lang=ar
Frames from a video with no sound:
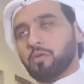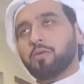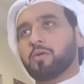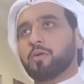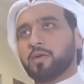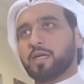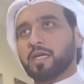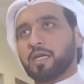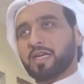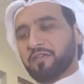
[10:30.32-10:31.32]

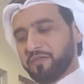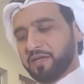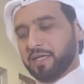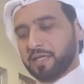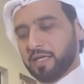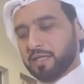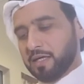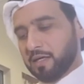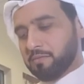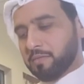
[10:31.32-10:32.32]
ويكفيه يعني
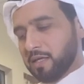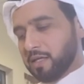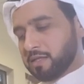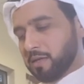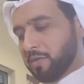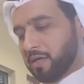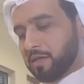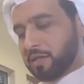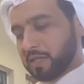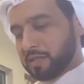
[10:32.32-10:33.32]
كاداء هذا
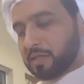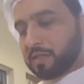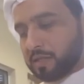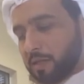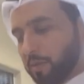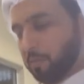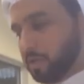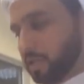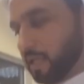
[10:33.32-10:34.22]
يسمى 360 طبعا من